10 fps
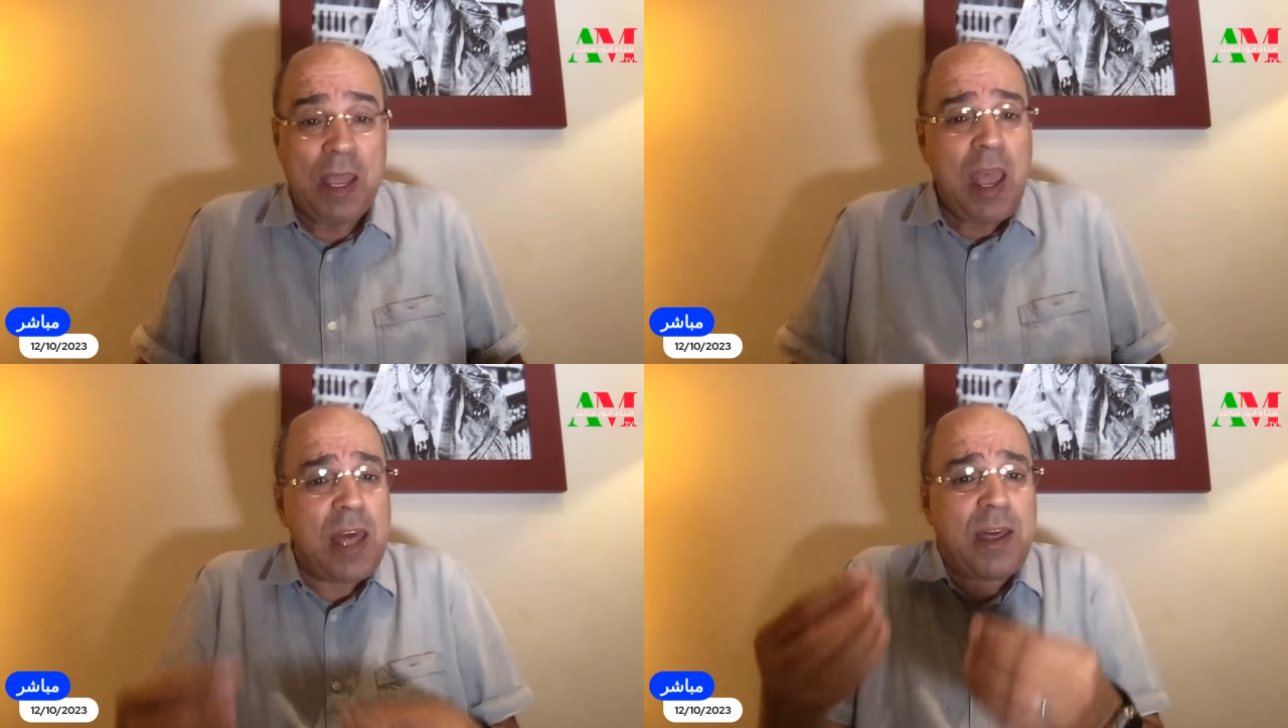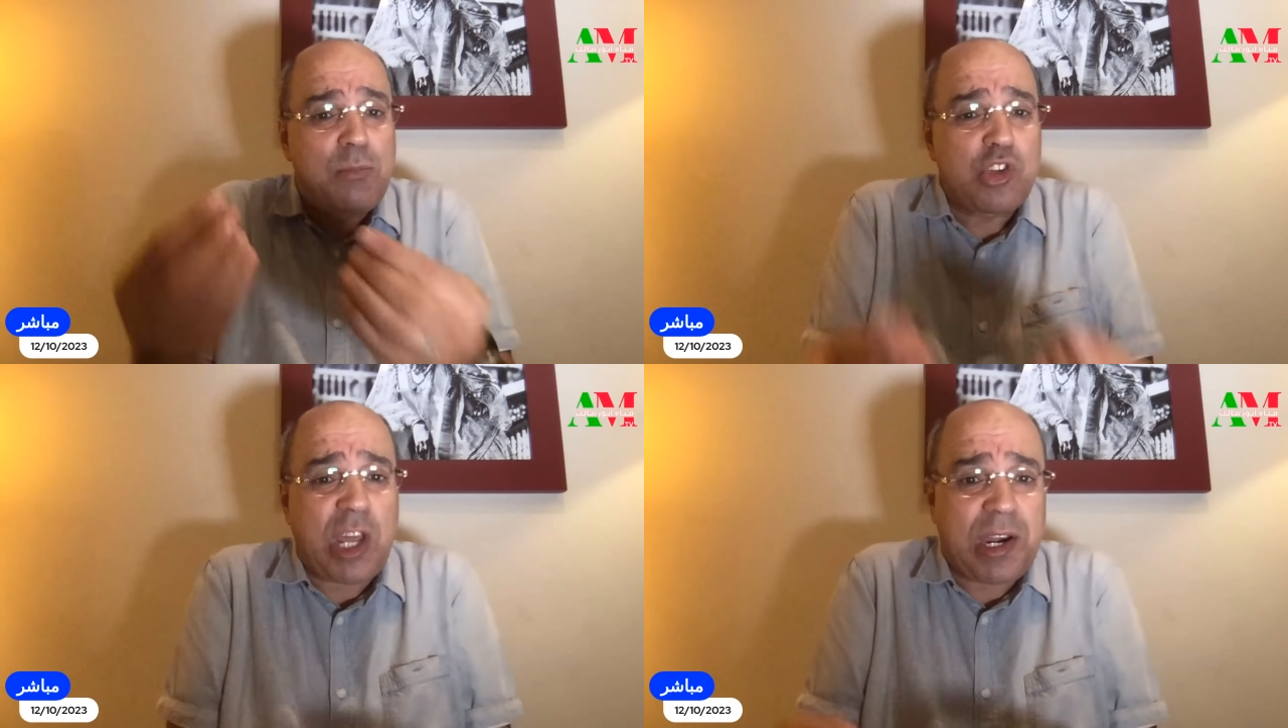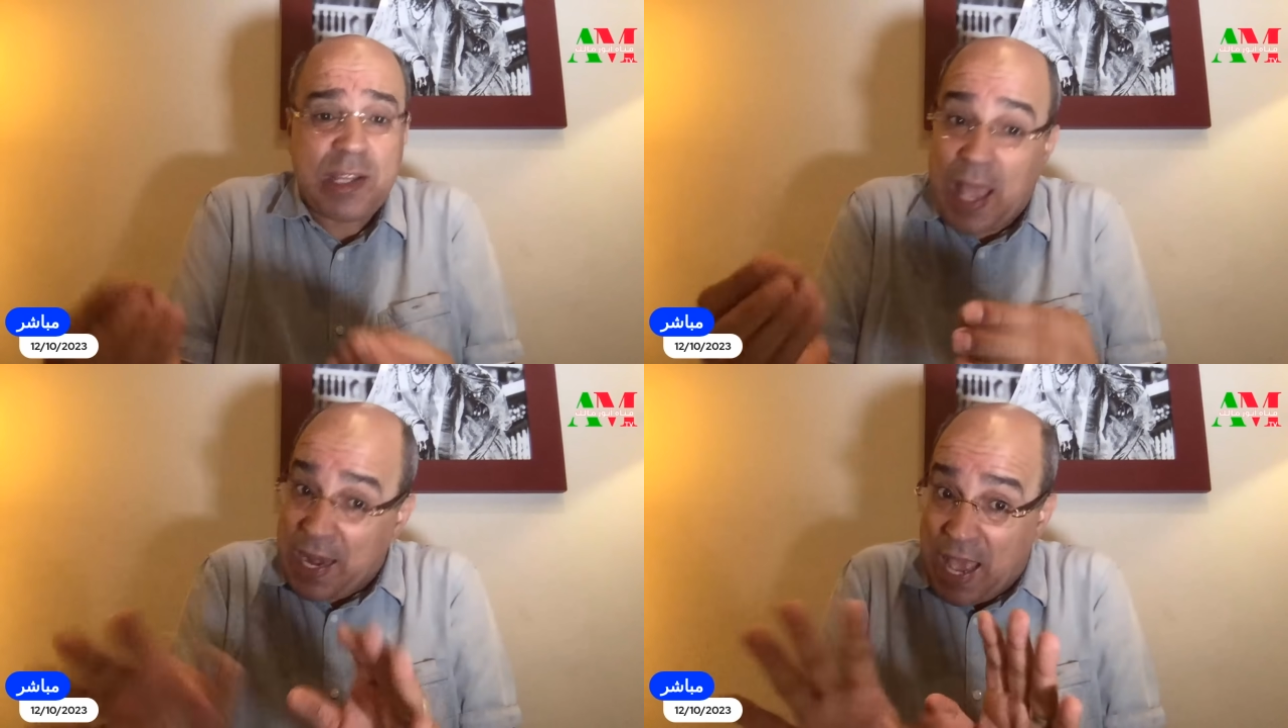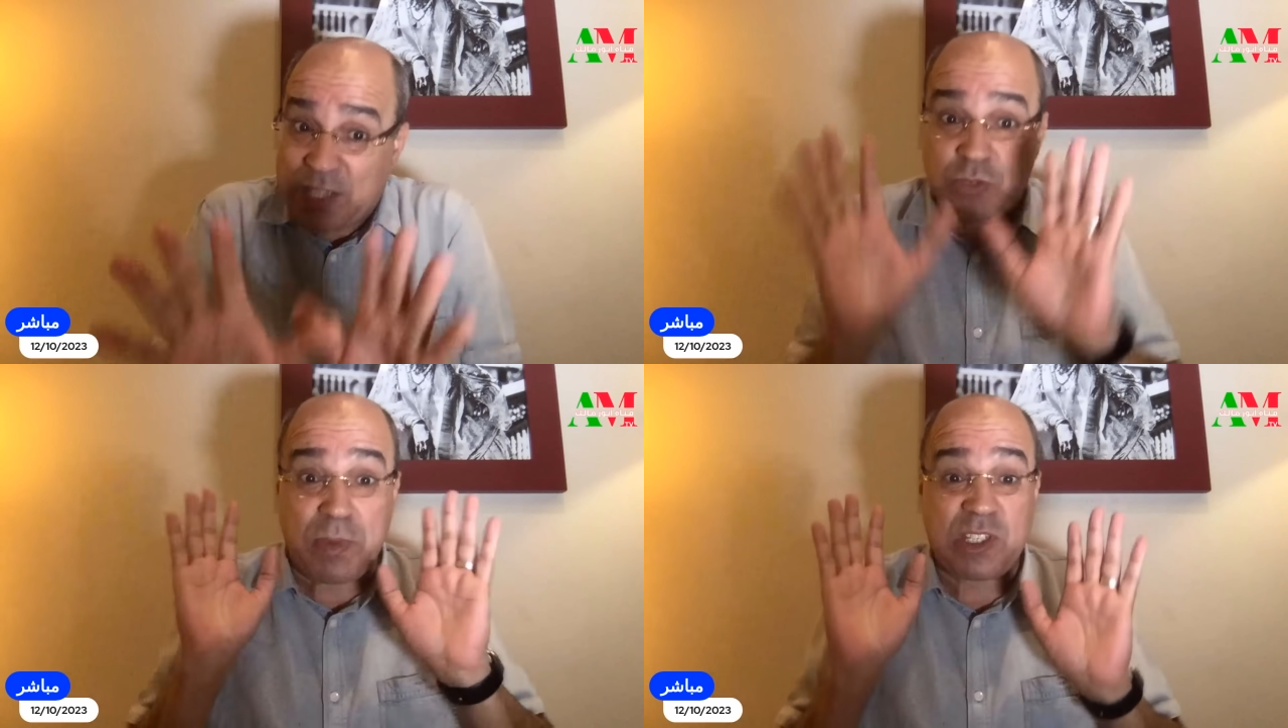هذا مجرد على
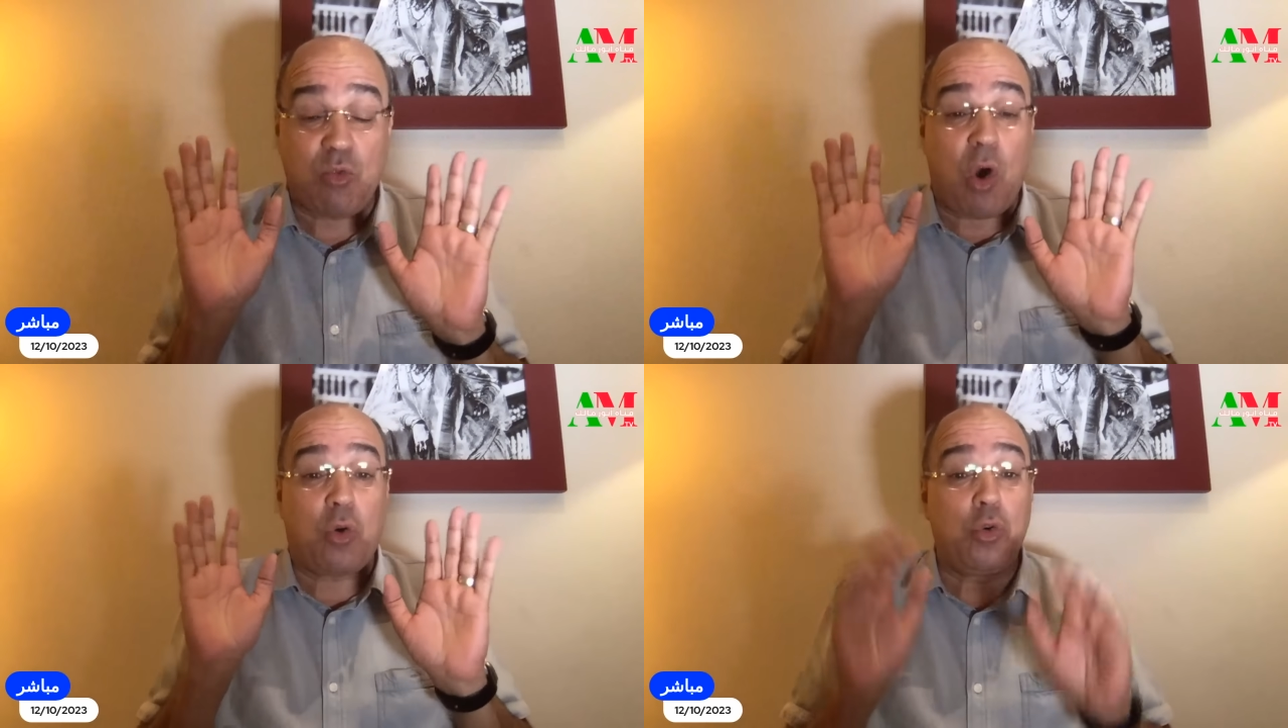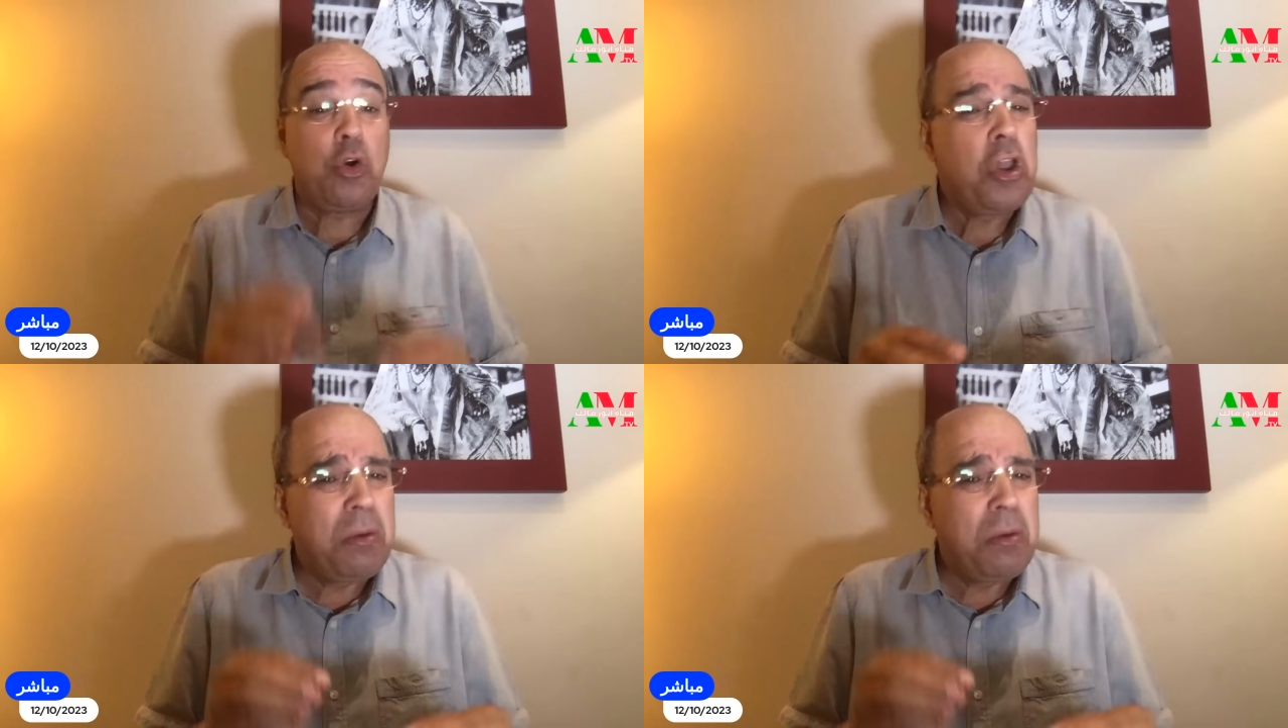حسب ما سوقول